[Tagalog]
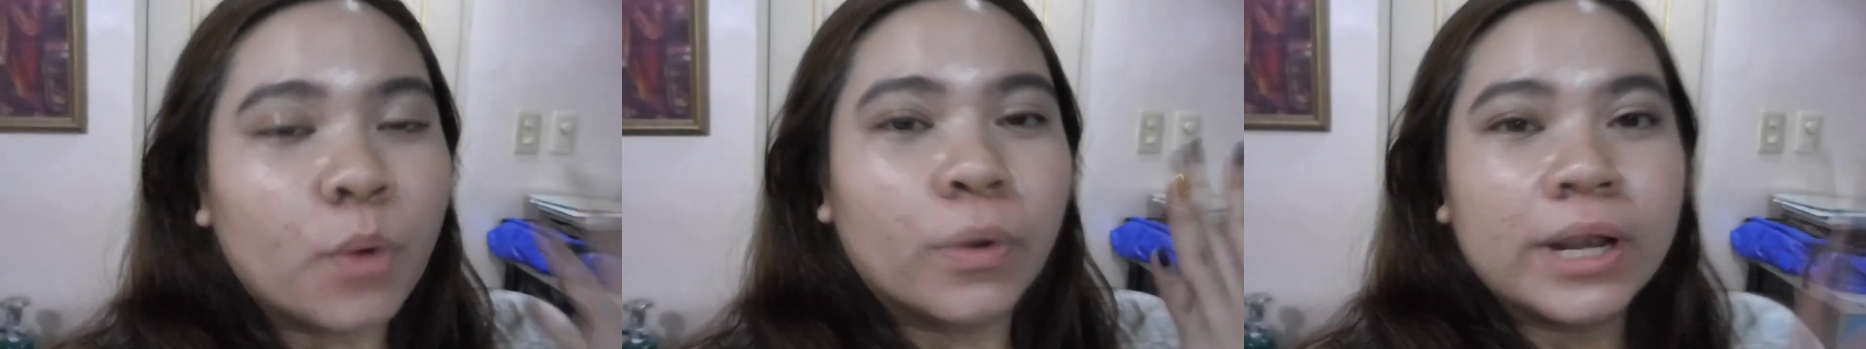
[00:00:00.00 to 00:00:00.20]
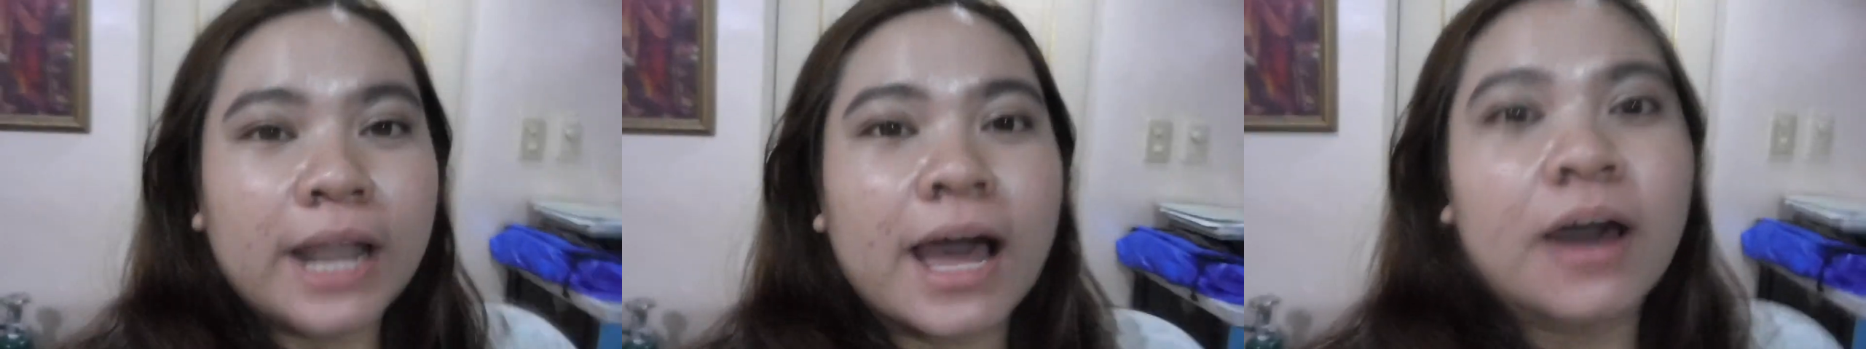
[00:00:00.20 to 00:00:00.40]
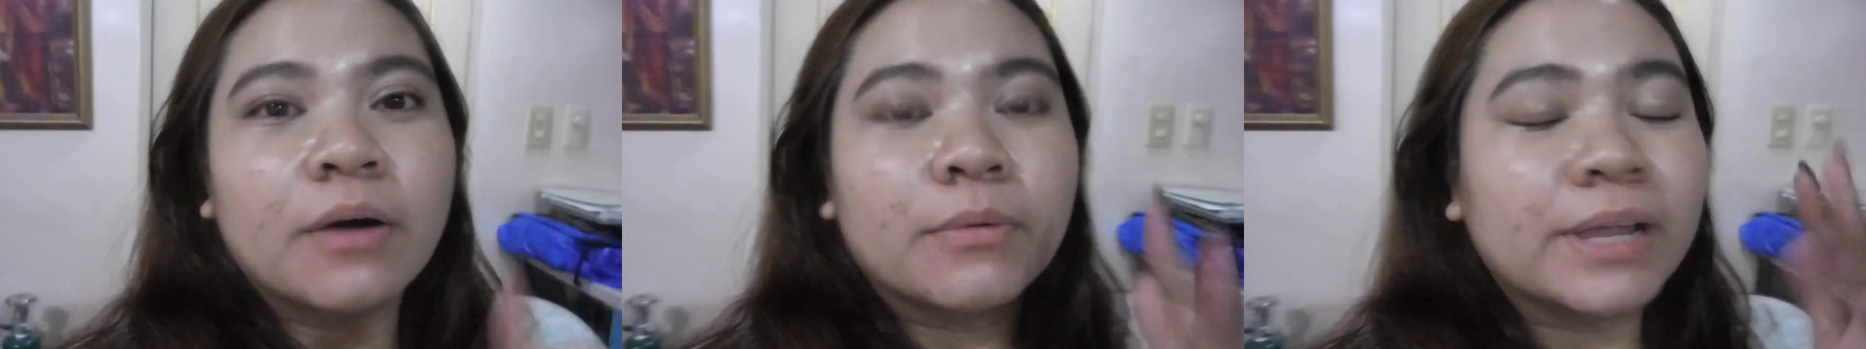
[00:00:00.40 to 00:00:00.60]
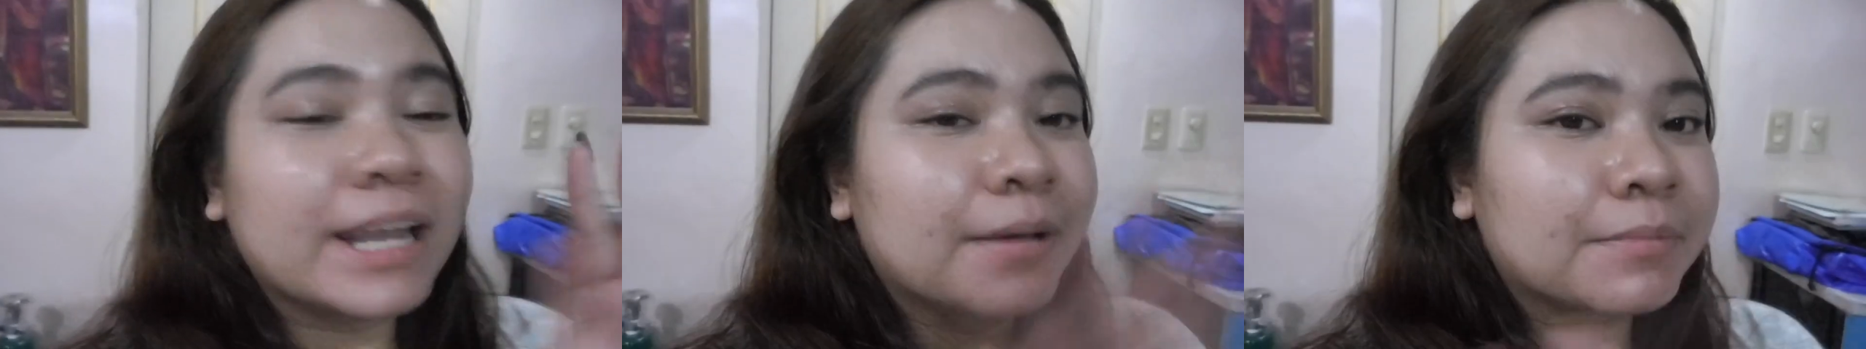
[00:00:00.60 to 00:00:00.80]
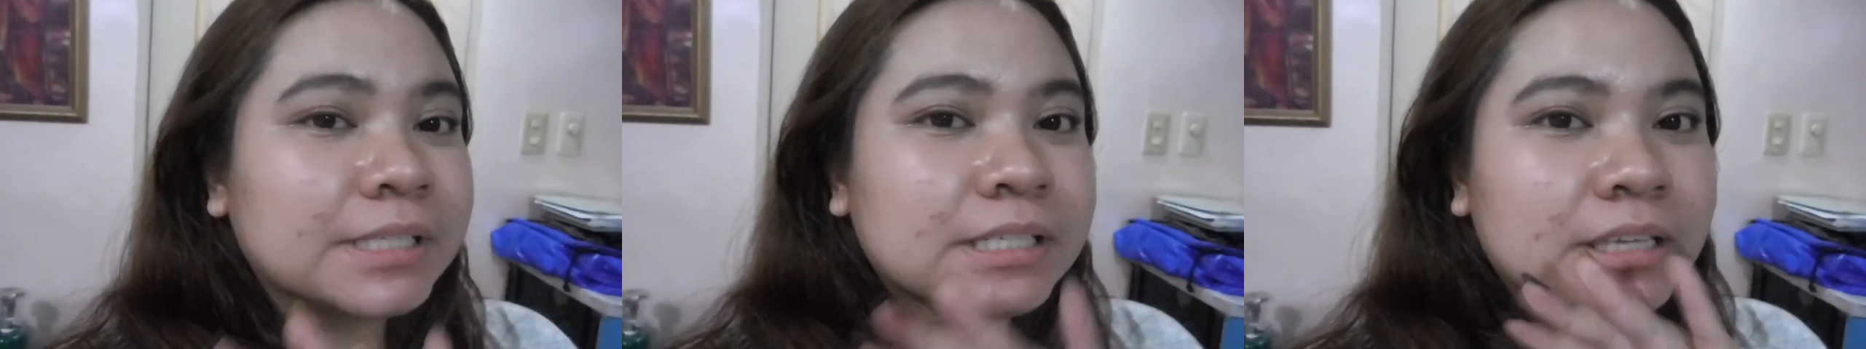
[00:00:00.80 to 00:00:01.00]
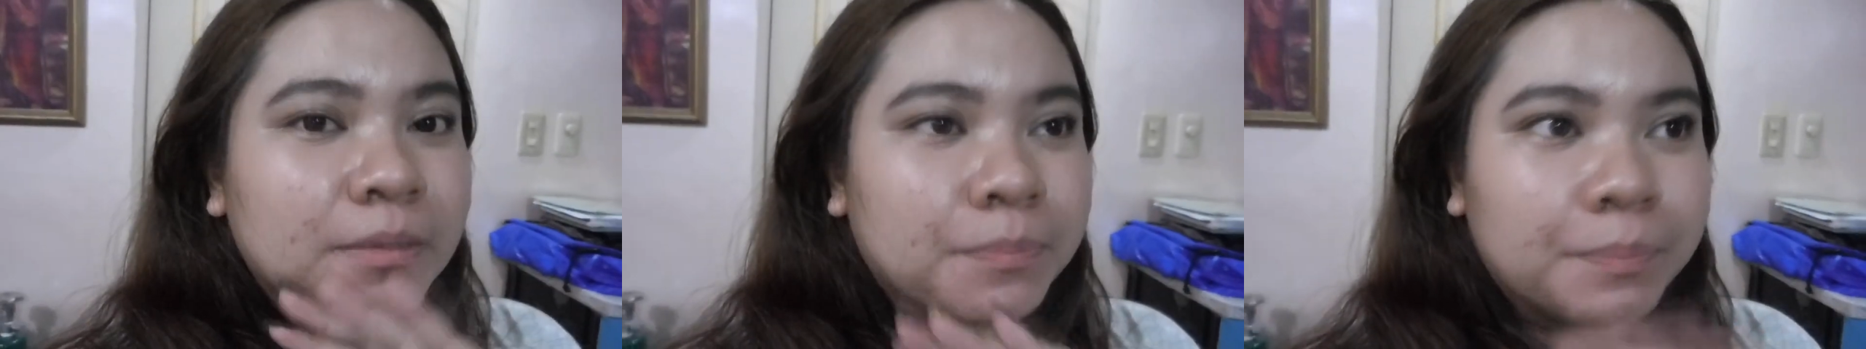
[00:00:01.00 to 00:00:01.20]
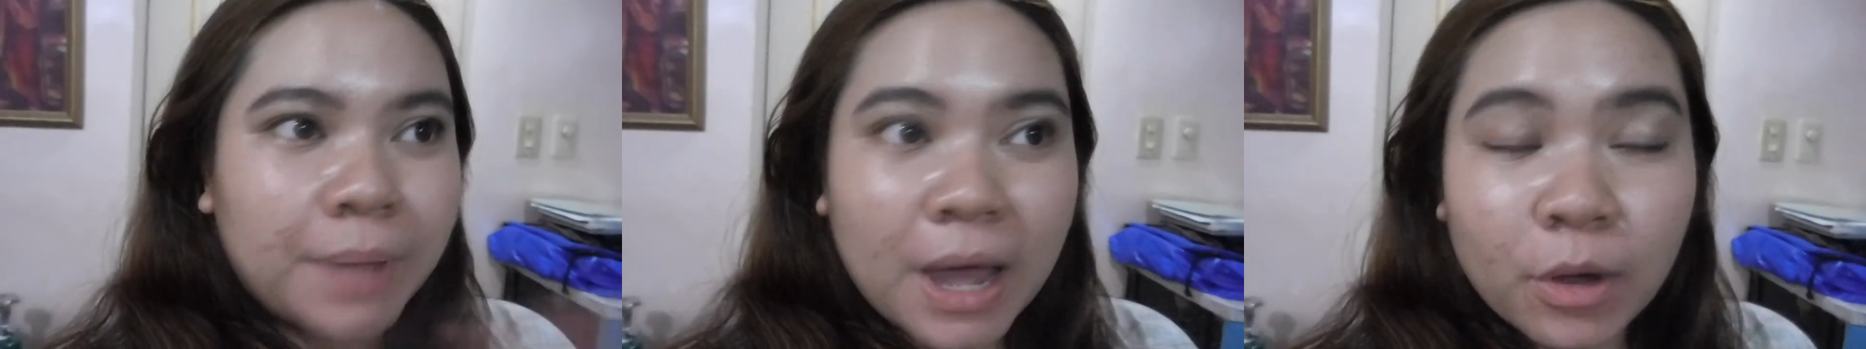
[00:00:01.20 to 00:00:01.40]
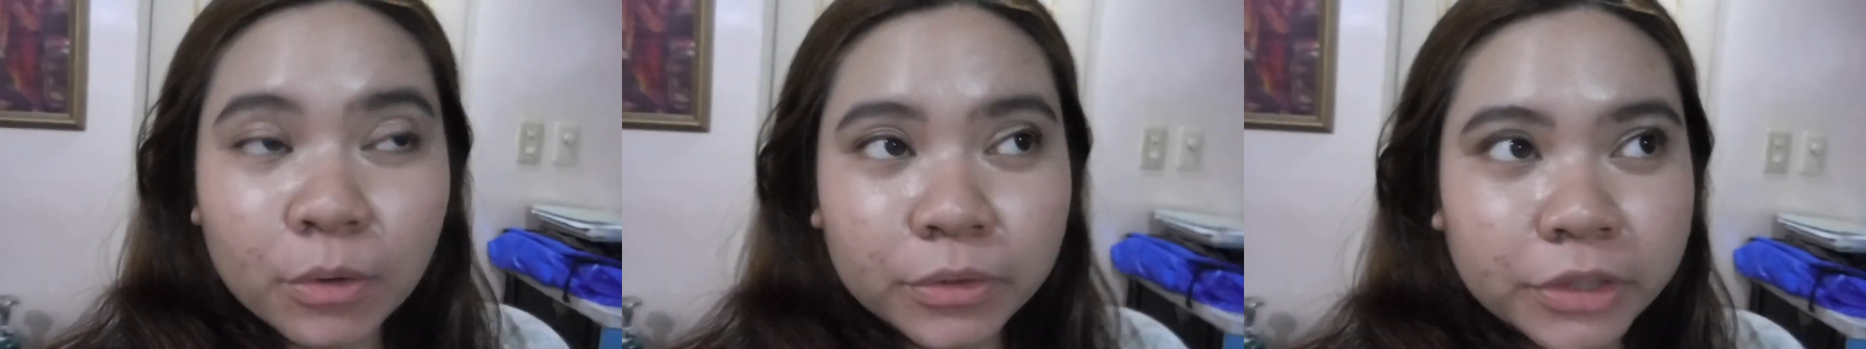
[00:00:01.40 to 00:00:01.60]
Wala. Wala maski
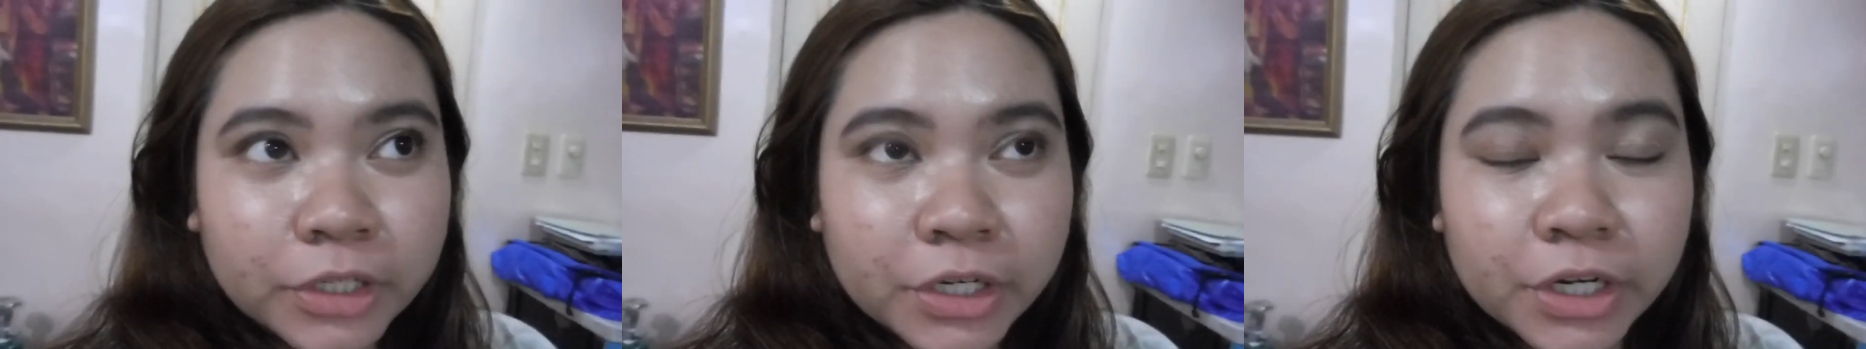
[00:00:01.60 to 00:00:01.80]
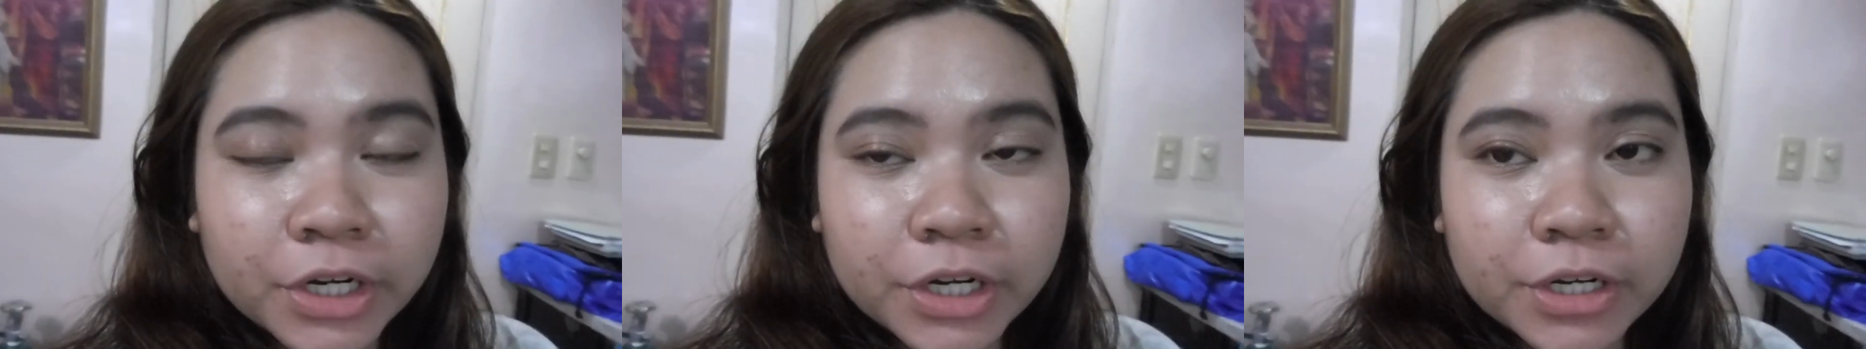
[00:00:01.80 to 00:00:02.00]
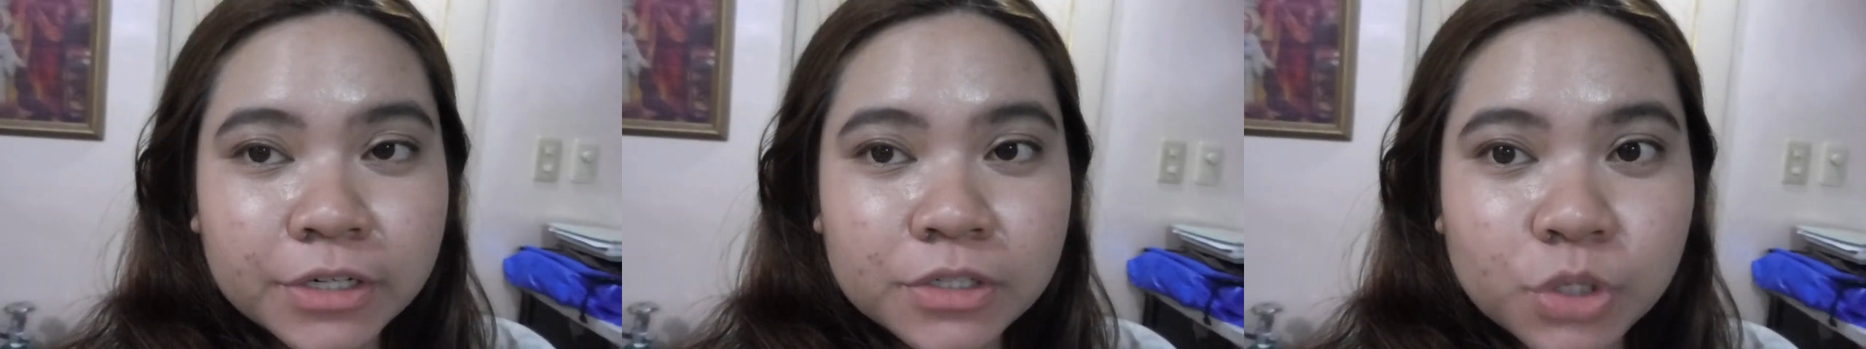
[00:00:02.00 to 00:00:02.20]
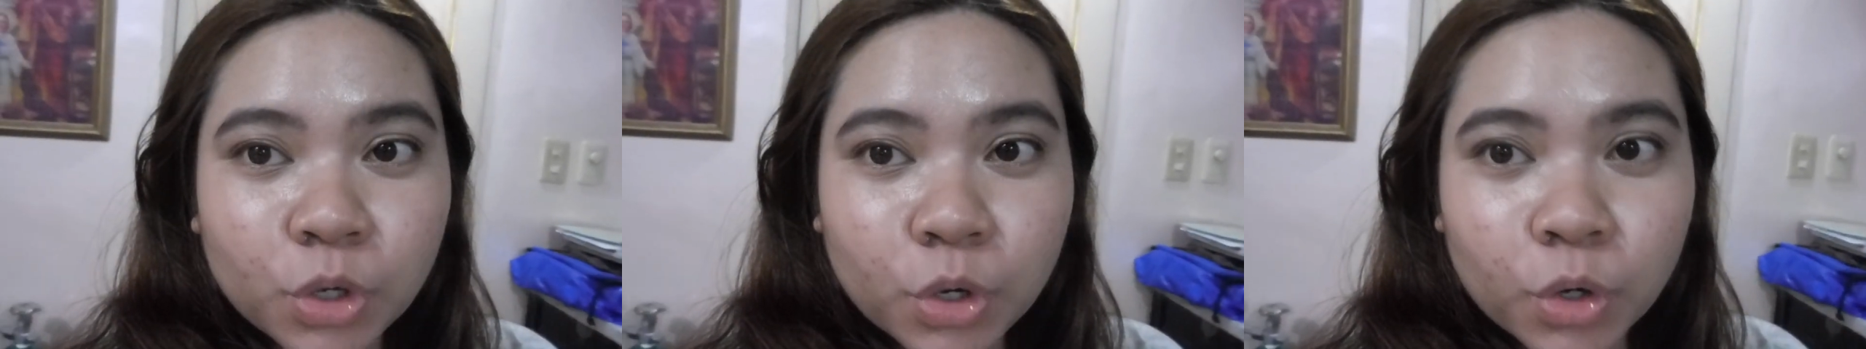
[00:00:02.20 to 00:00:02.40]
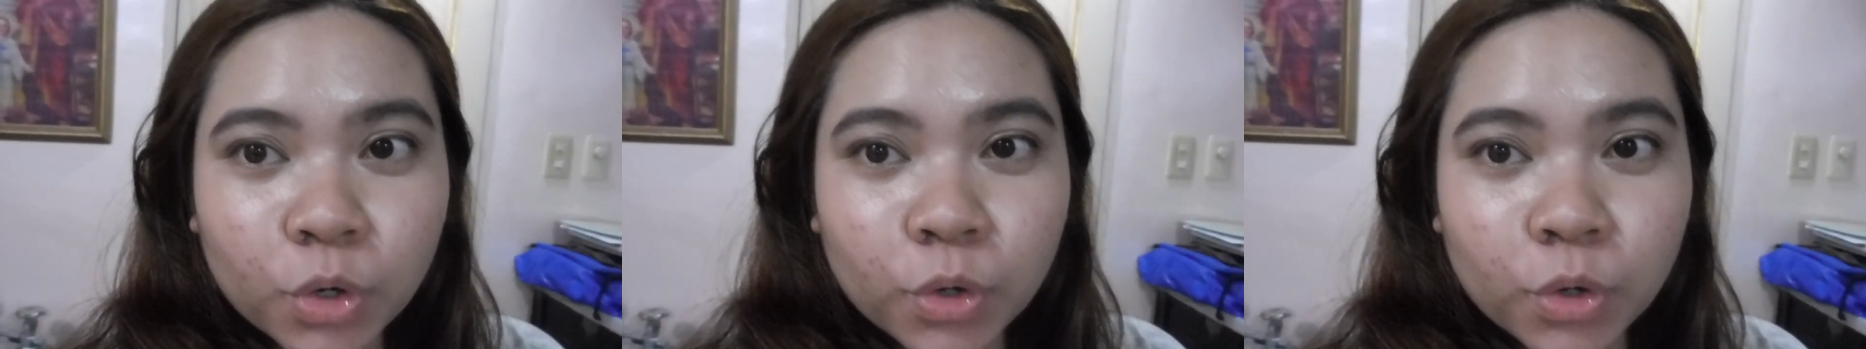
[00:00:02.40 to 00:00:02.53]
powder. So,